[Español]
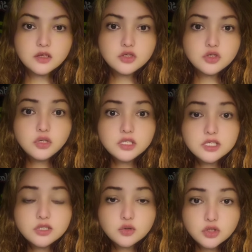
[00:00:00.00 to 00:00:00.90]
son
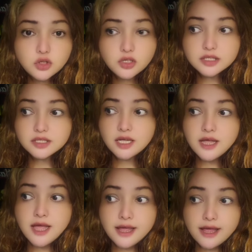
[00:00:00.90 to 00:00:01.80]
instituciones
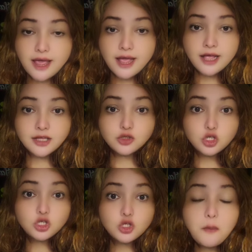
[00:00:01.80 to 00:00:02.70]
que
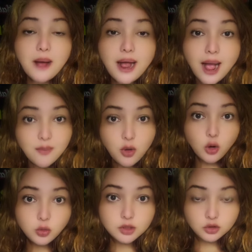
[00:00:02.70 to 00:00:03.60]
nosotros pagamos
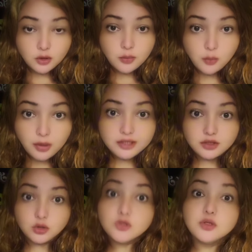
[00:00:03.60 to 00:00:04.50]
con nuestros
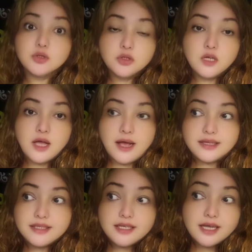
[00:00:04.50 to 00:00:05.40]
impuestos
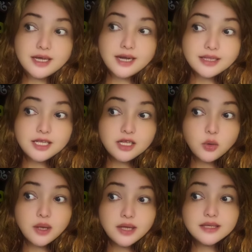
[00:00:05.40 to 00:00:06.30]
Así que gratis
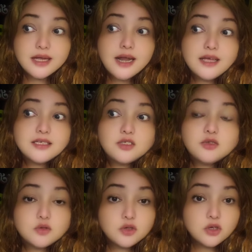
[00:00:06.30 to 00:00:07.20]
no es y las
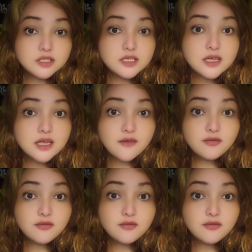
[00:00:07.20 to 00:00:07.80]
instituciones tienen que